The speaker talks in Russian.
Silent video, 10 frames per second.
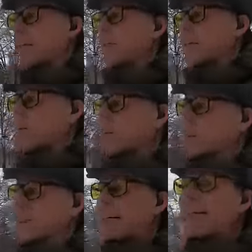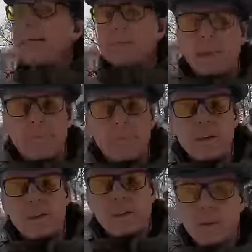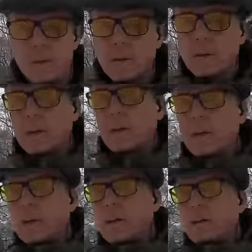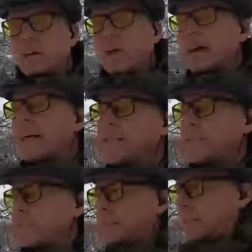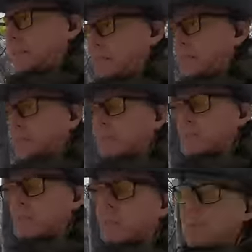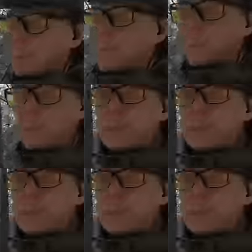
э, Выборг крендели печь. Оказывается, это уже потом я